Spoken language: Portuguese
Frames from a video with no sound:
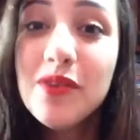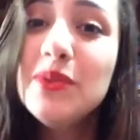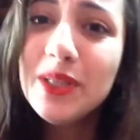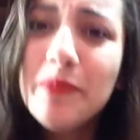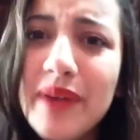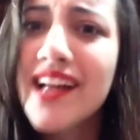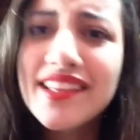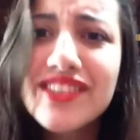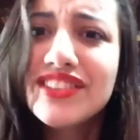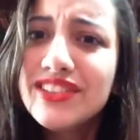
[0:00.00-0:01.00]
vamos
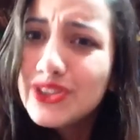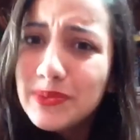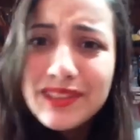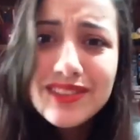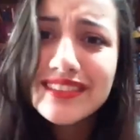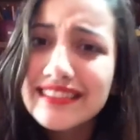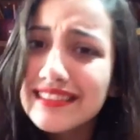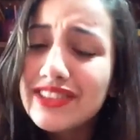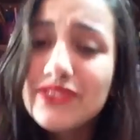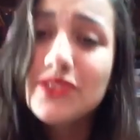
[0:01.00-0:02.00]
gente, os
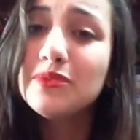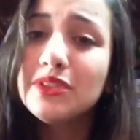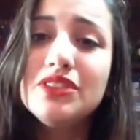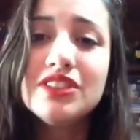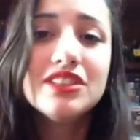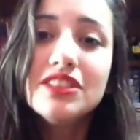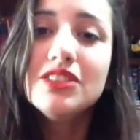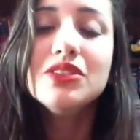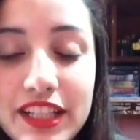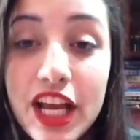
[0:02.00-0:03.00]
personagens, vamos.
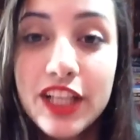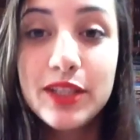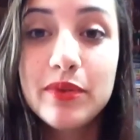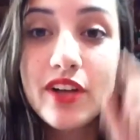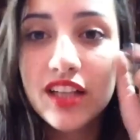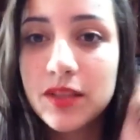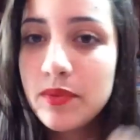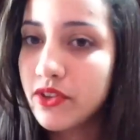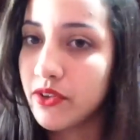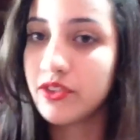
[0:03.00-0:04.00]
Tipo Gossip
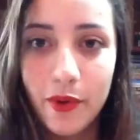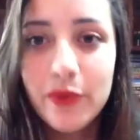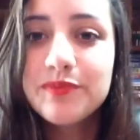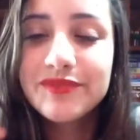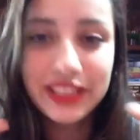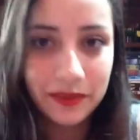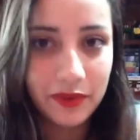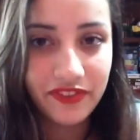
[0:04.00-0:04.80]
Girl, meu chip